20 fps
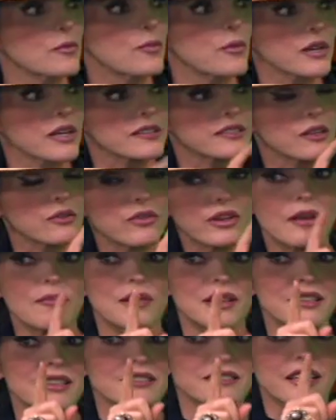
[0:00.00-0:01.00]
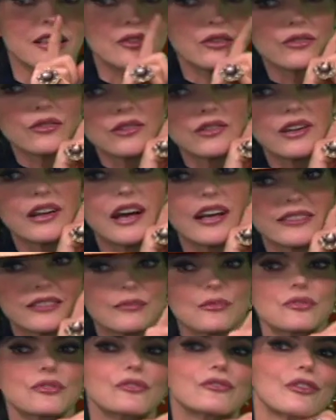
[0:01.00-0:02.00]
porque seguramente este año
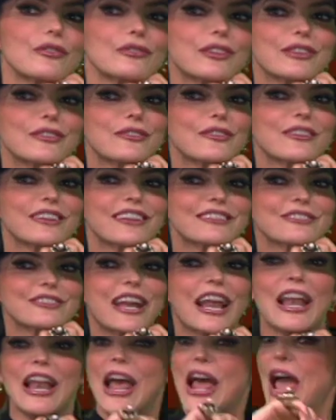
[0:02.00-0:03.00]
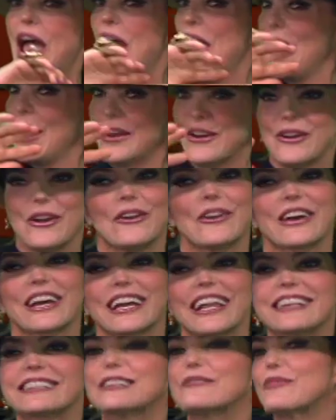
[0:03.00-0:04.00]
hacemos otro auditorio nacional. No lo
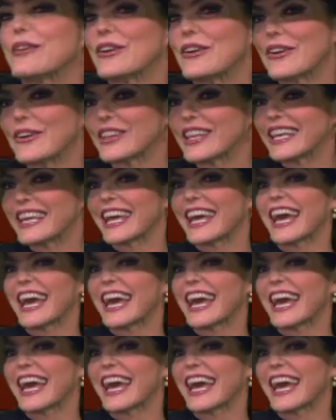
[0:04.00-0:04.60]
quería decir, pero lo dije.